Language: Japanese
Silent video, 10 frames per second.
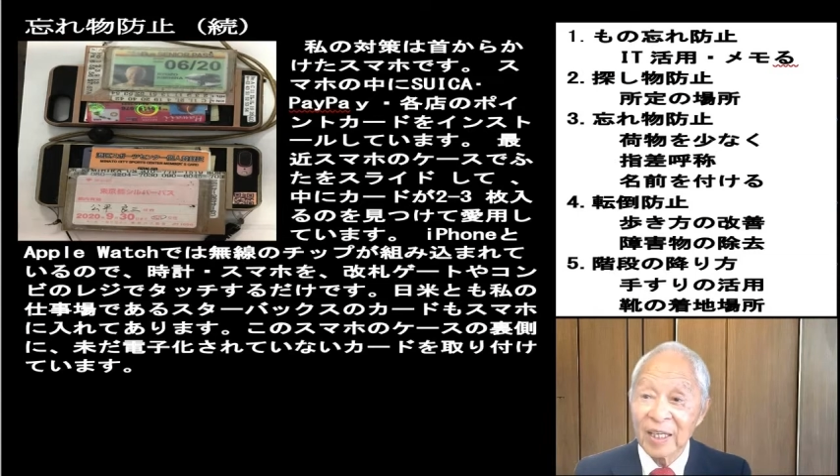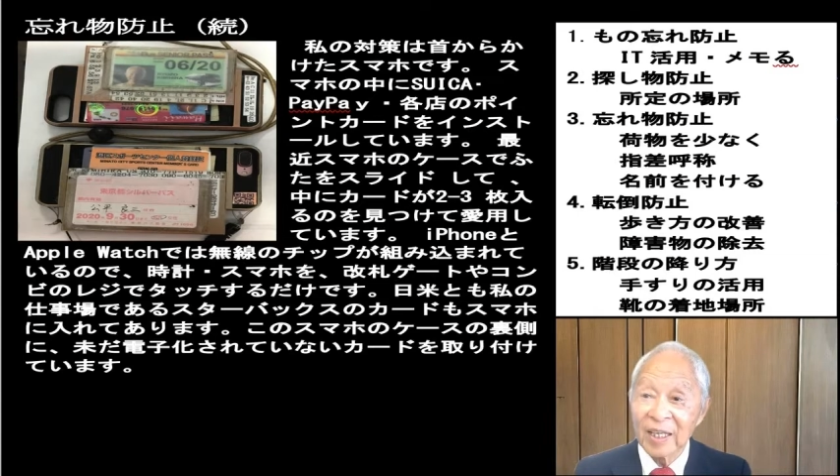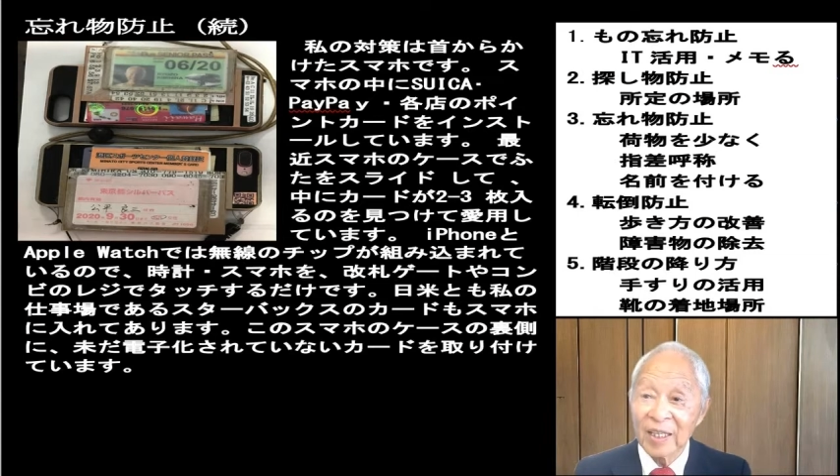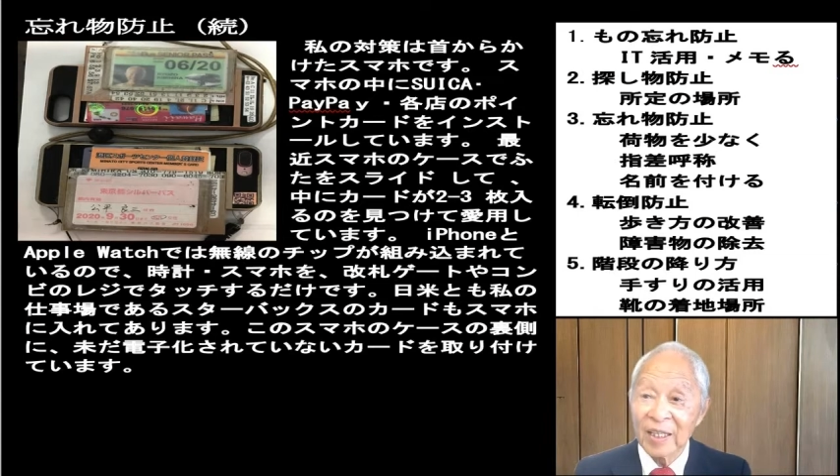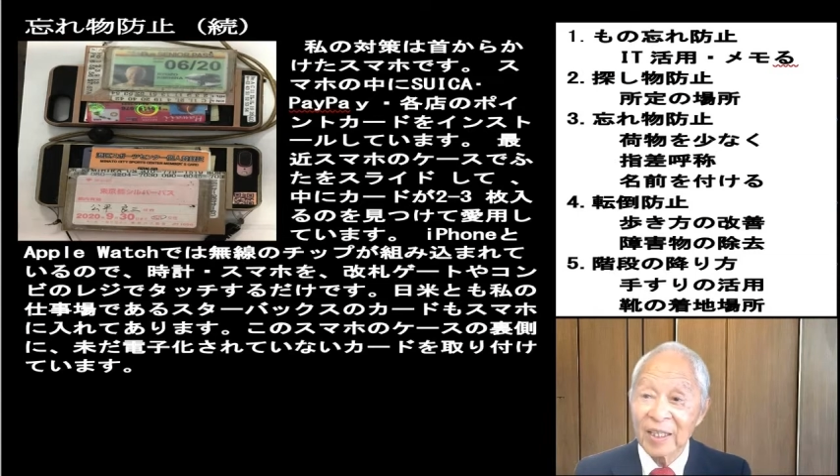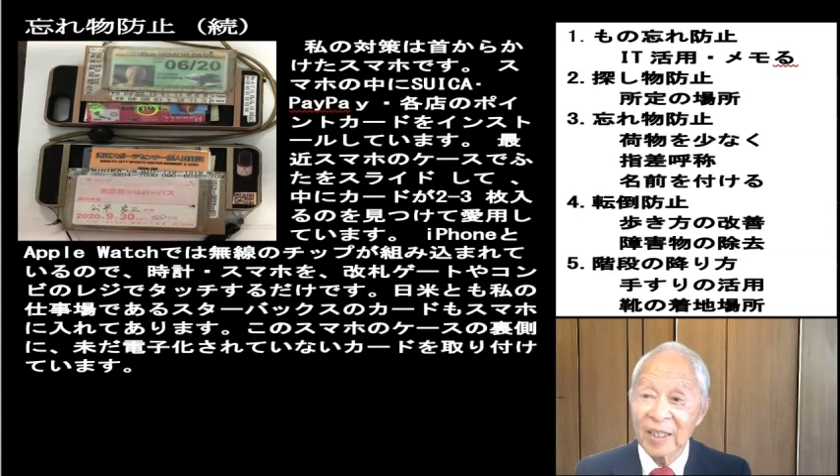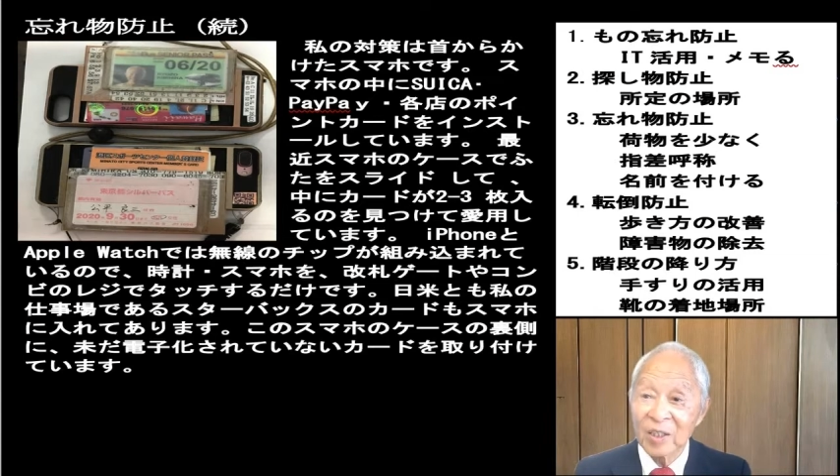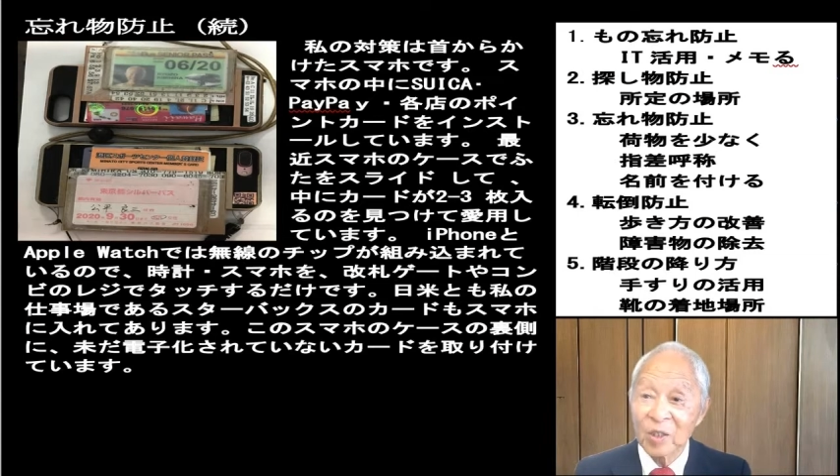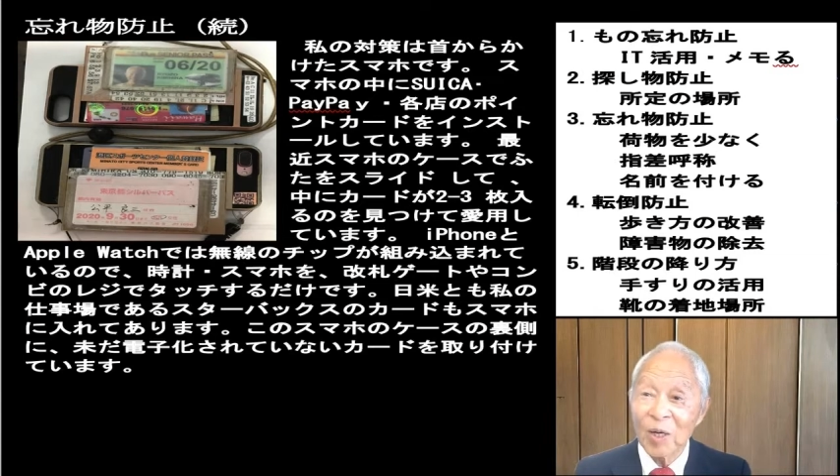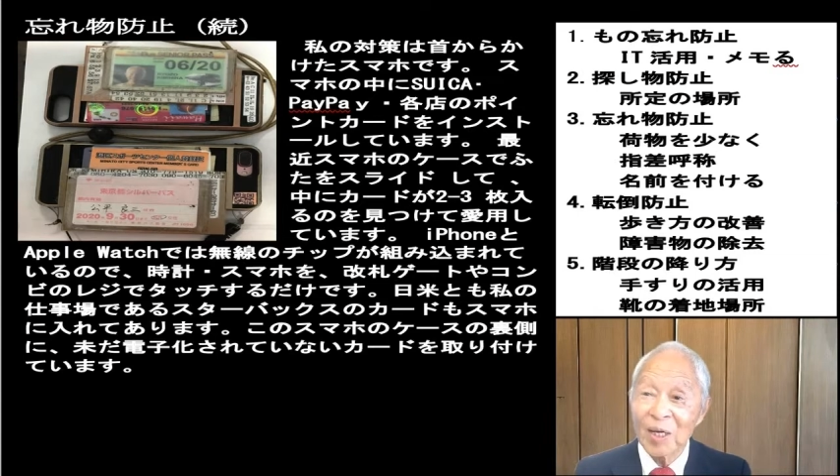で、
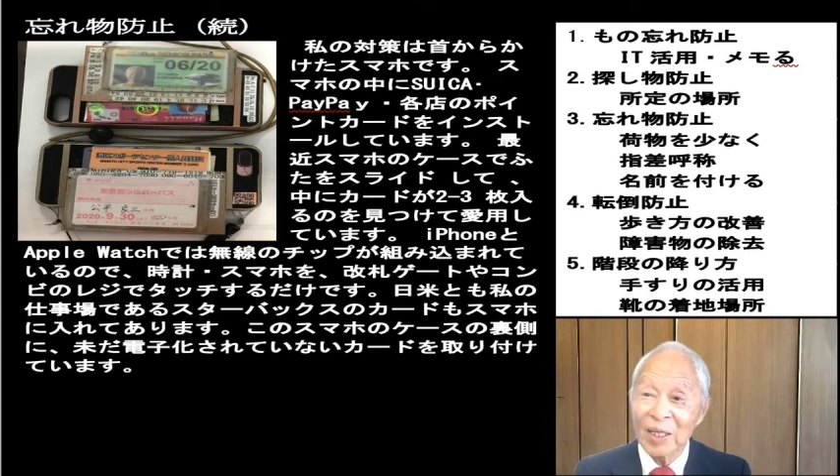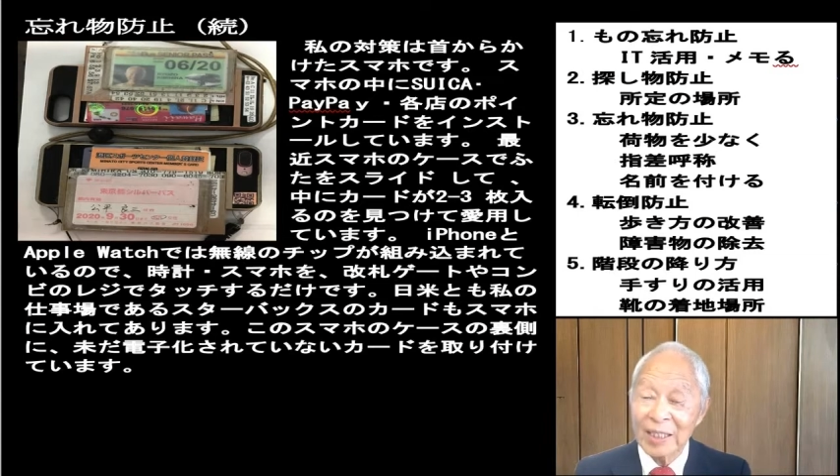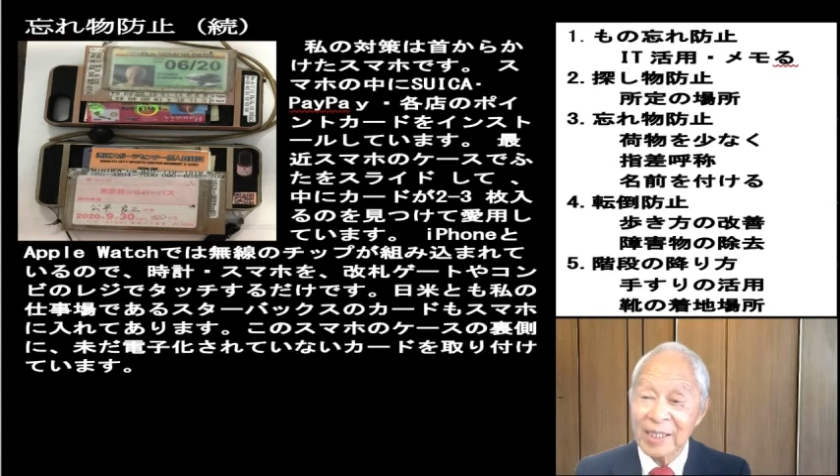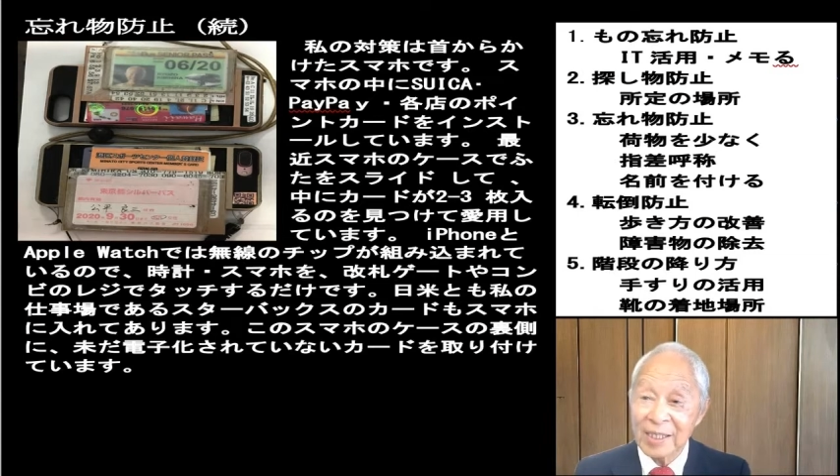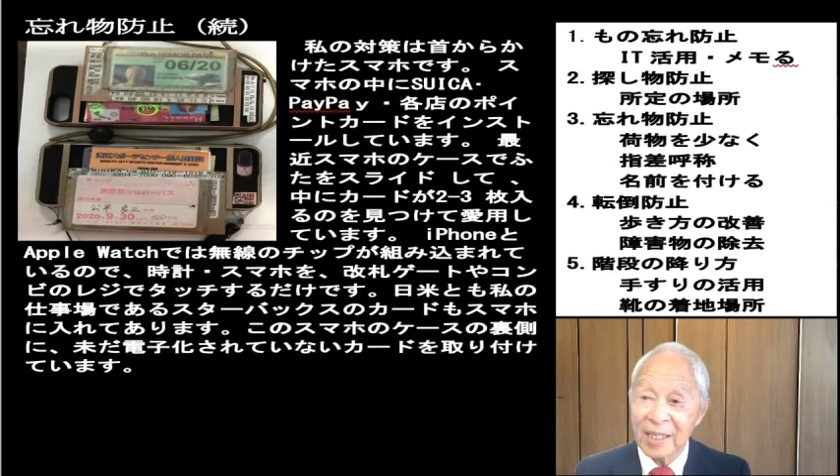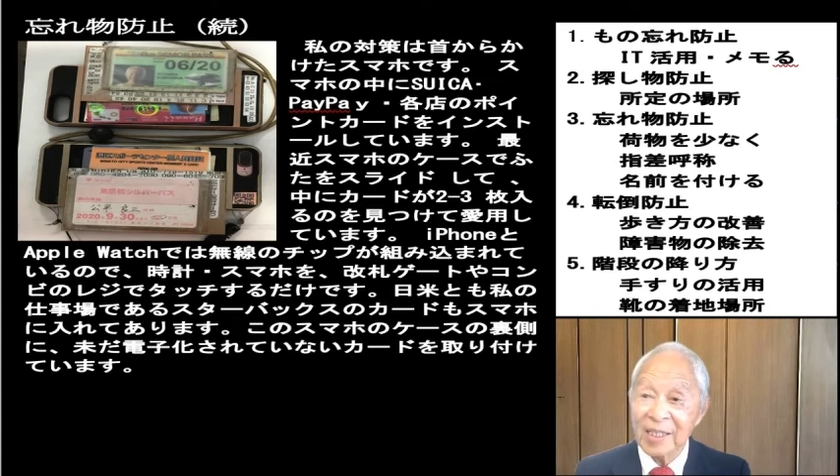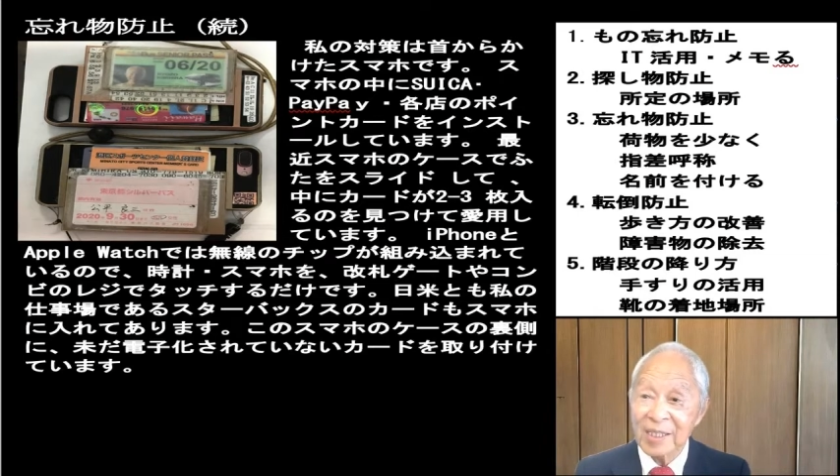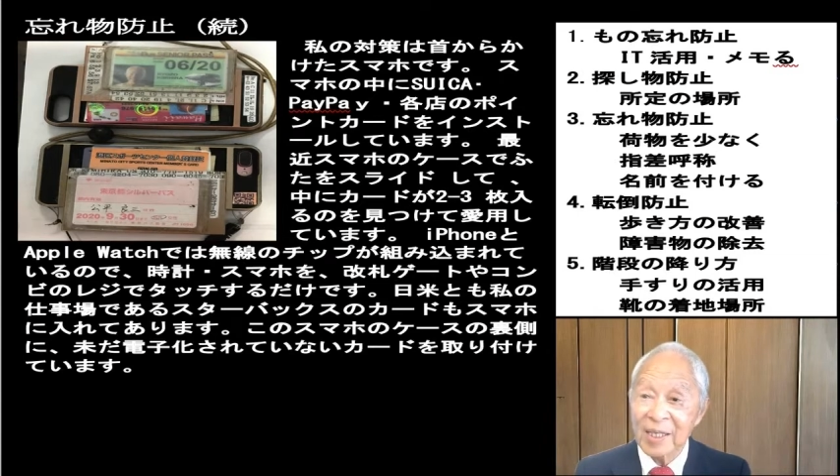えー、ドアがですね、